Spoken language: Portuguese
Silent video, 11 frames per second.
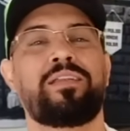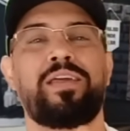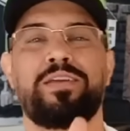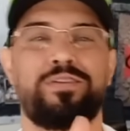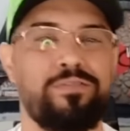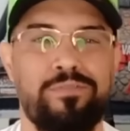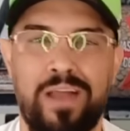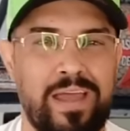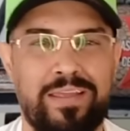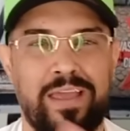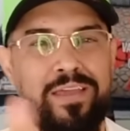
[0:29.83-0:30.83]
Deixe o
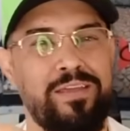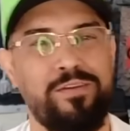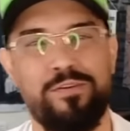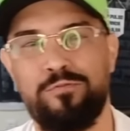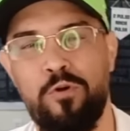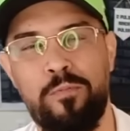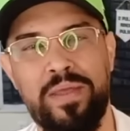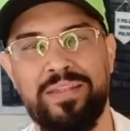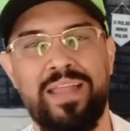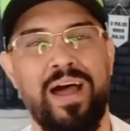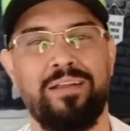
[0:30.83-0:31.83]
like aí, o
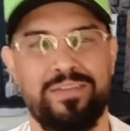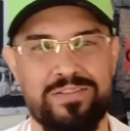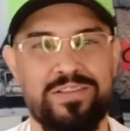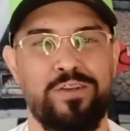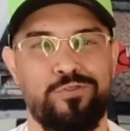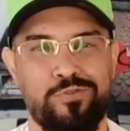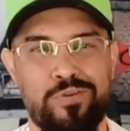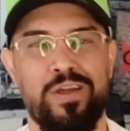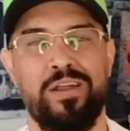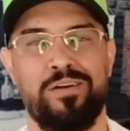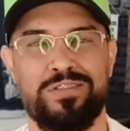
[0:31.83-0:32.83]
comentário, que isso ajuda o
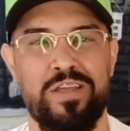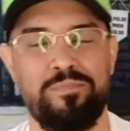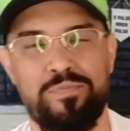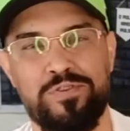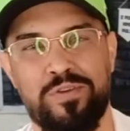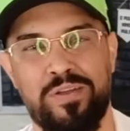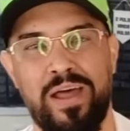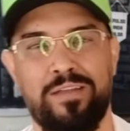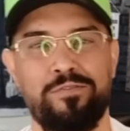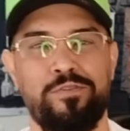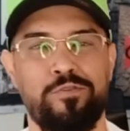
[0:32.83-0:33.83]
canal a ser
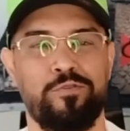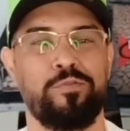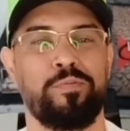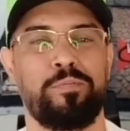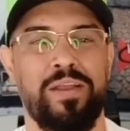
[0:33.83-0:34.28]
impulsionado no YouTube,